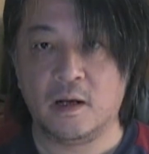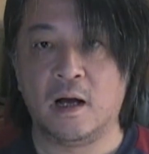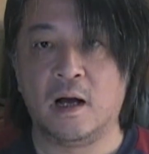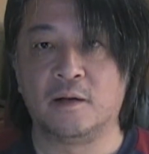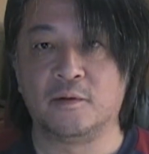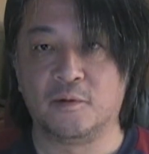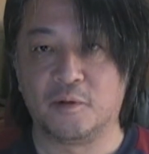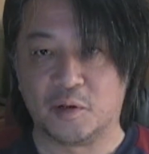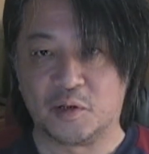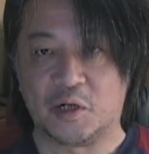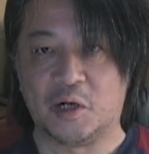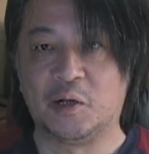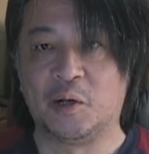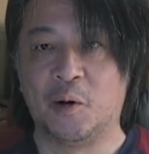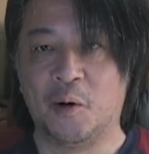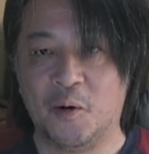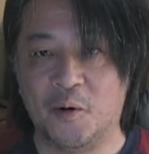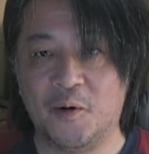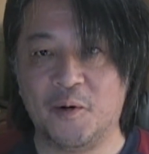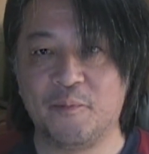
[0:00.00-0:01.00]
あのそちらの
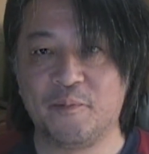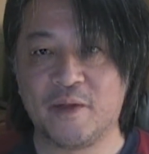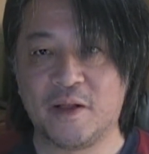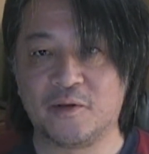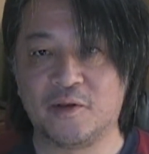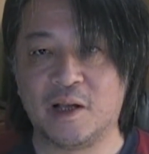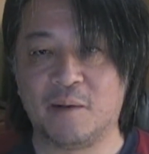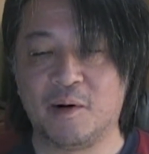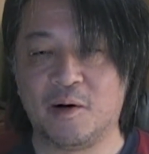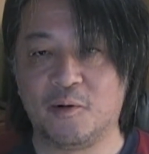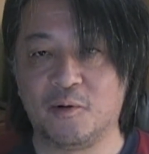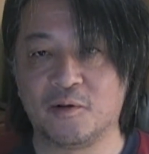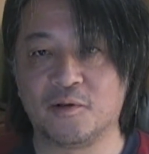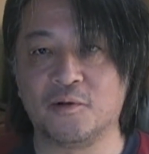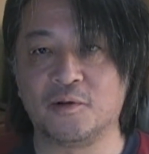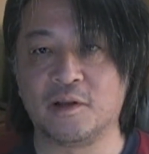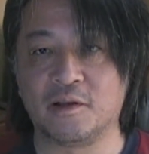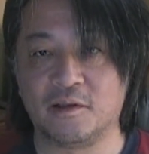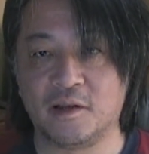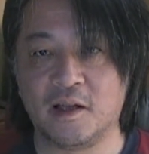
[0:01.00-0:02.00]
方の、えっと、生放送
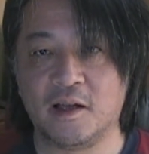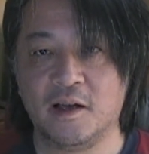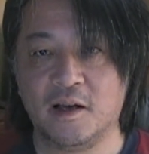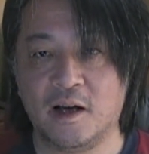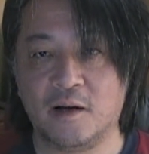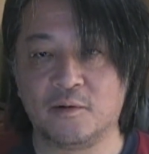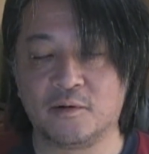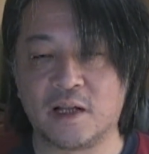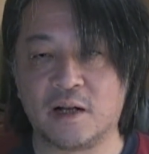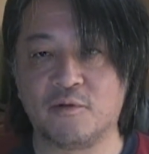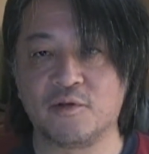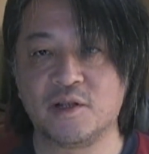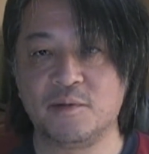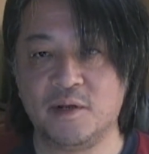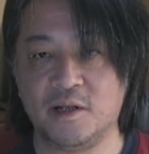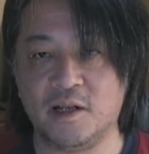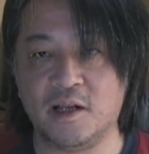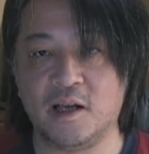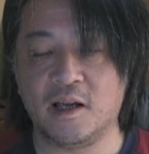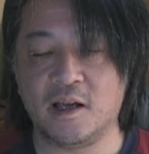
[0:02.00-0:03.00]
をですねあの楽し
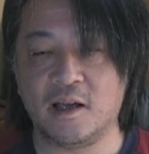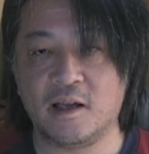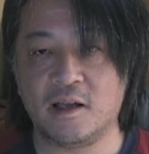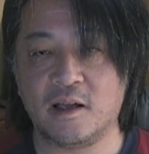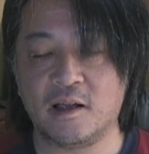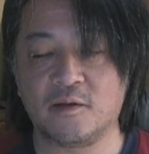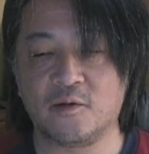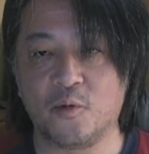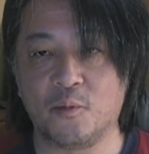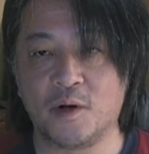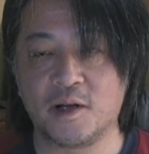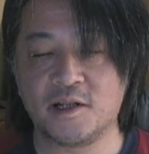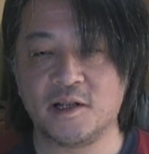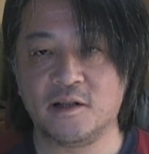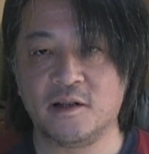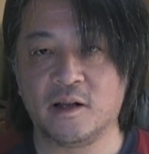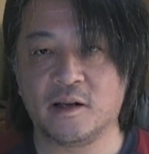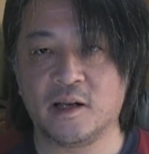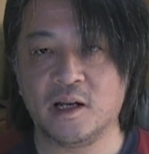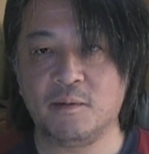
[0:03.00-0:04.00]
みえっと、お待ち
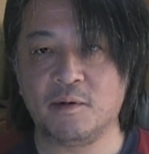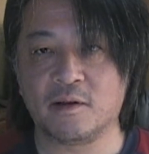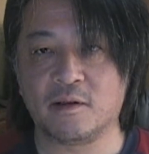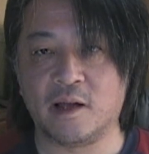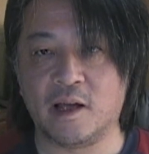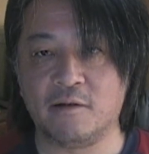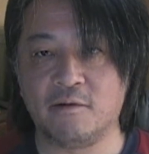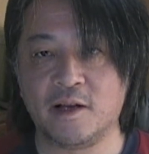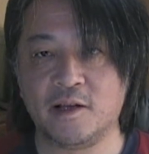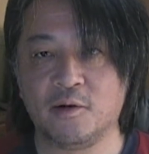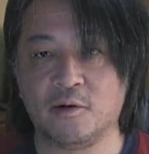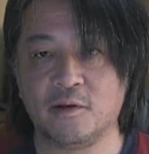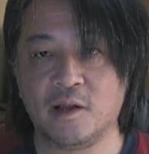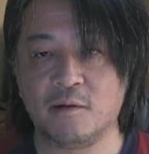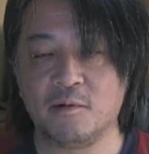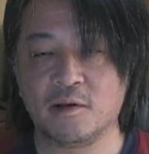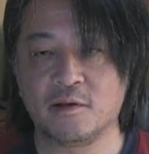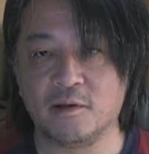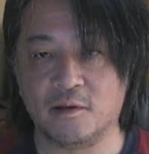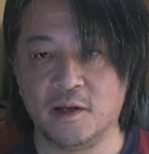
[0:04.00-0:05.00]
いただければ幸いでござ
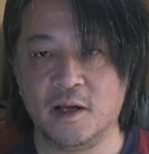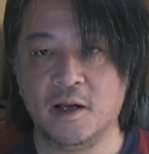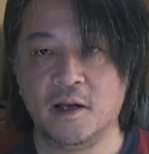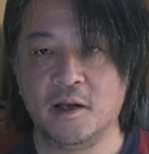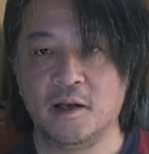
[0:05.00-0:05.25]
います。